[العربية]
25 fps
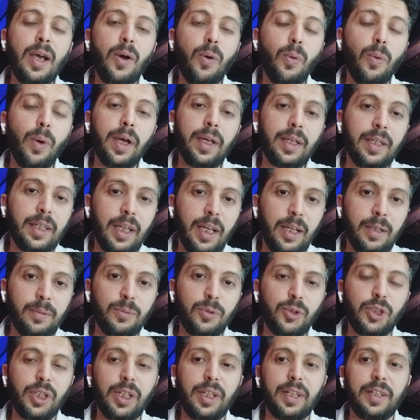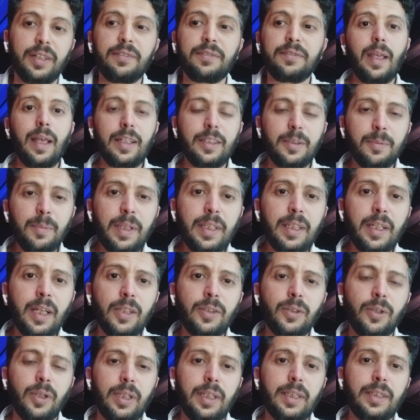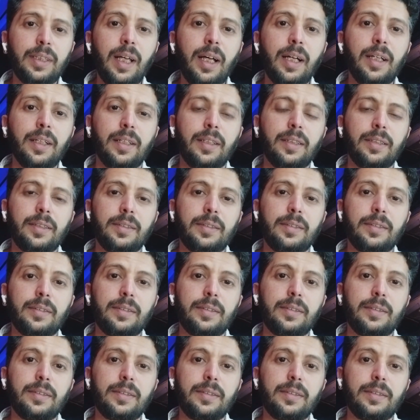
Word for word: وان كان مشرف اتمنى انه الاداره